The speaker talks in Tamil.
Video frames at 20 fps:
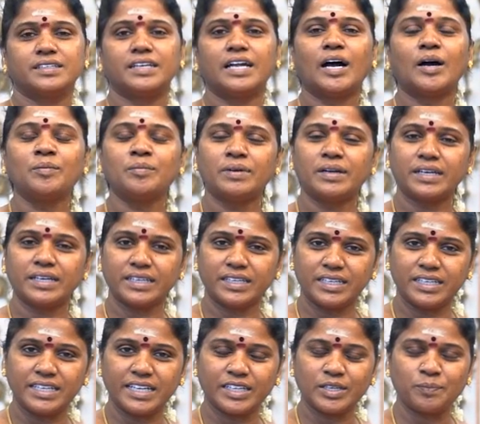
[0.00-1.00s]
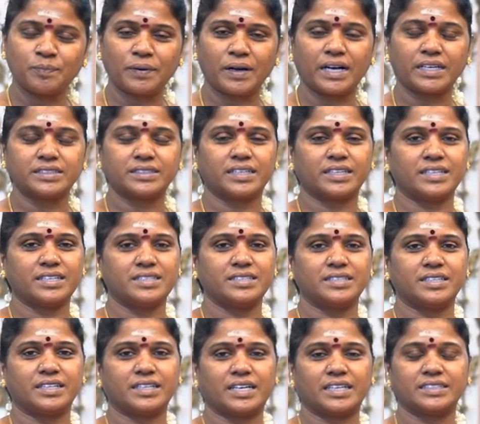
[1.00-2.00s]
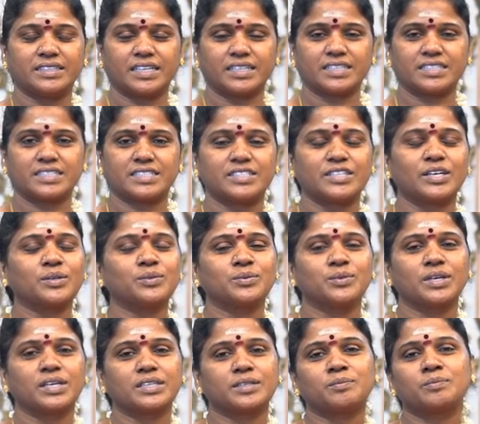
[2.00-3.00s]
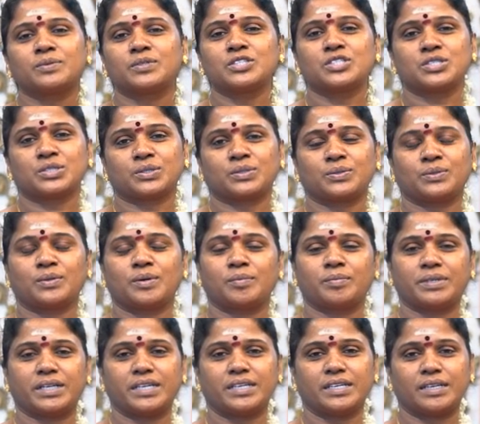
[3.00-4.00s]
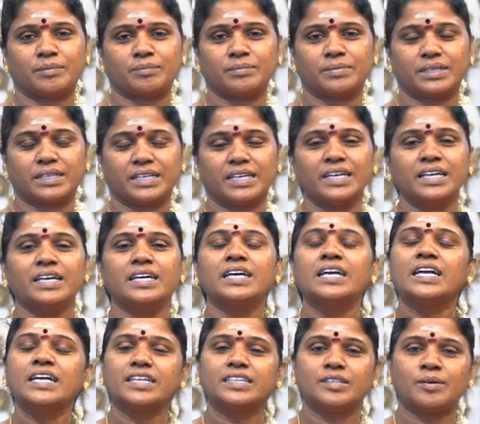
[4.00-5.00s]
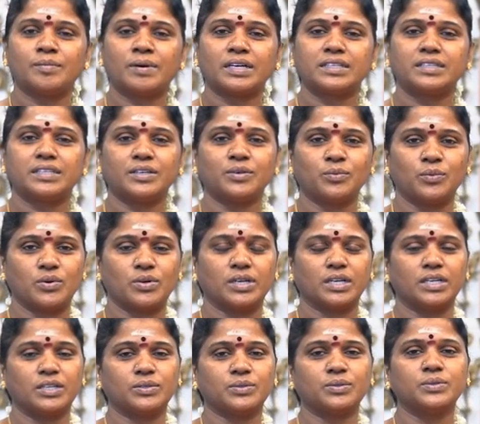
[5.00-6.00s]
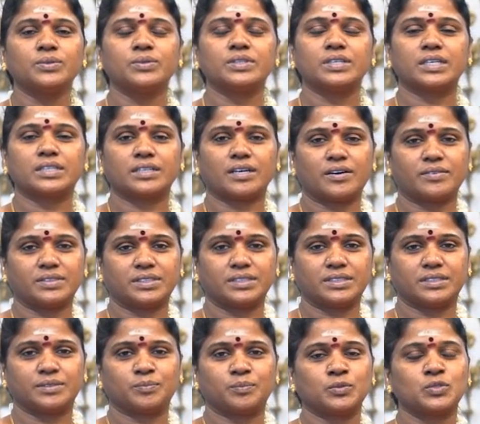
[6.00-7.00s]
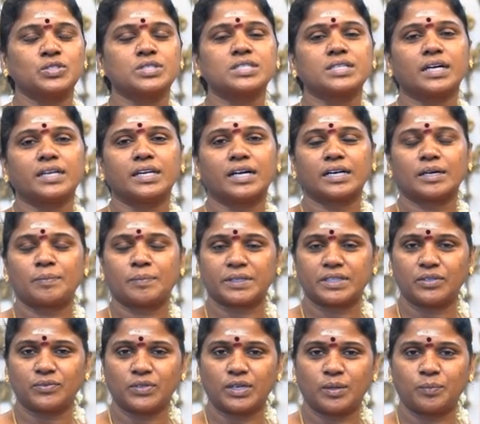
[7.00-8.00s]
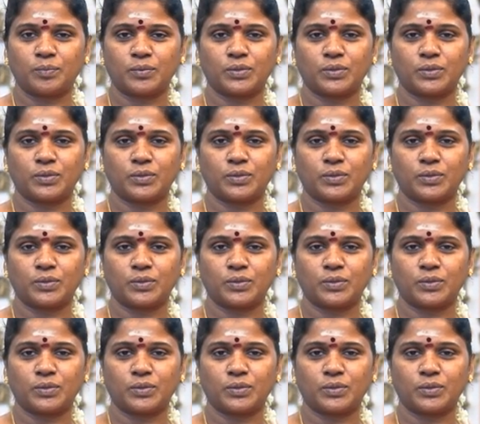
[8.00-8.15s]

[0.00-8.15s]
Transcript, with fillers: நாம் இன்றைக்கி பார்த்த இந்த ராதாகிருஷ்ணா உங்களுக்கு பிடிச்சிருக்கோம் அப்படின்னு நம்புகிறேன் இதை மாதிரி உங்களுக்கும் ஏதாவது புதுசாக நாங்கள் பதிவுகள்